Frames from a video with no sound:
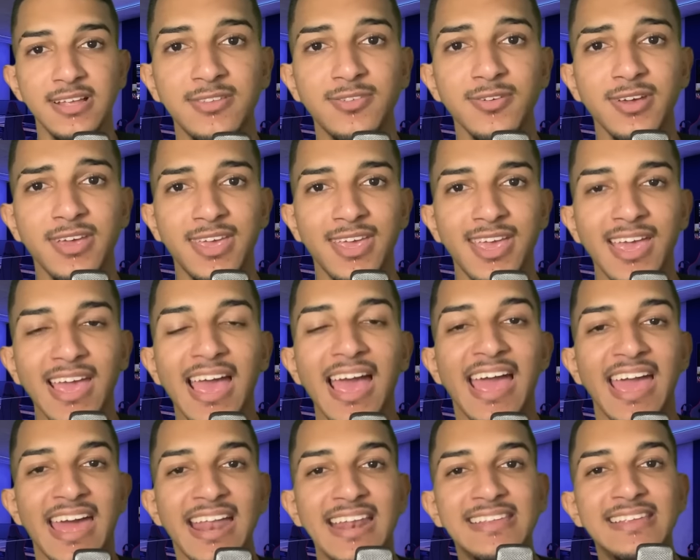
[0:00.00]
tanto que
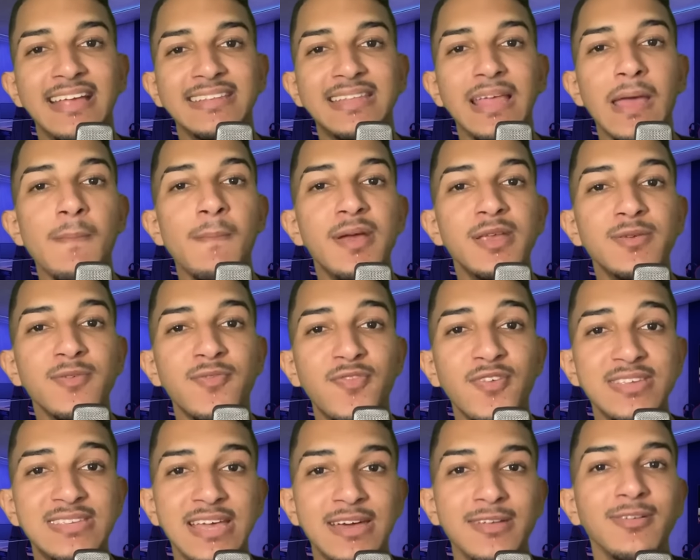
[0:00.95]
eles até mesmo
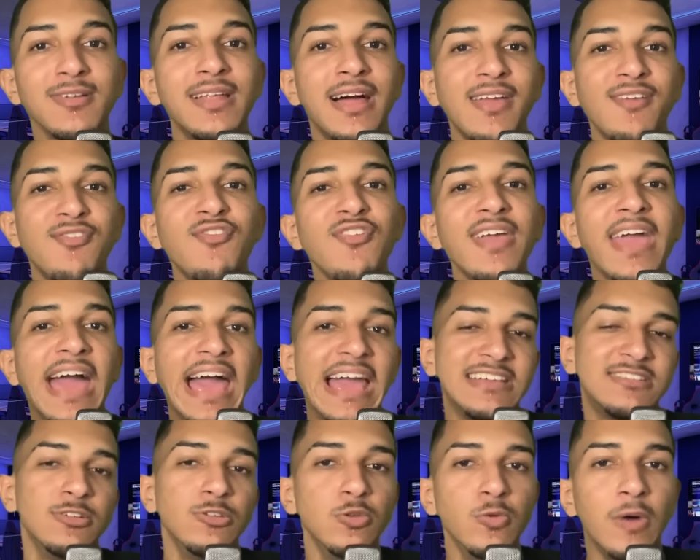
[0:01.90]
fizeram live
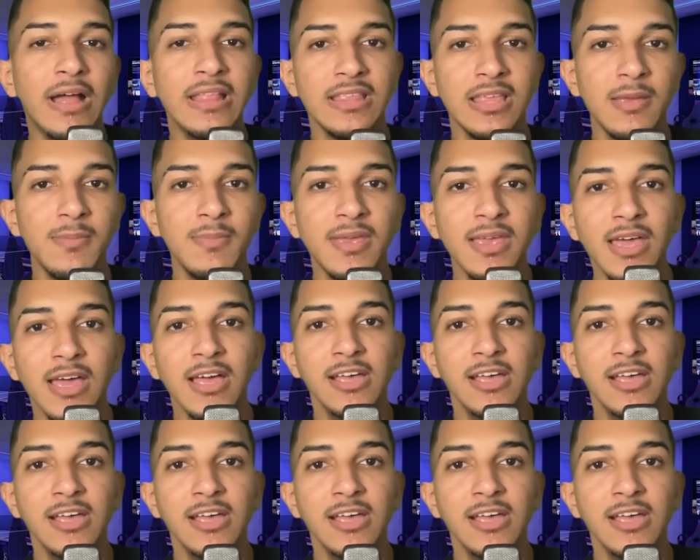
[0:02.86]
action do anime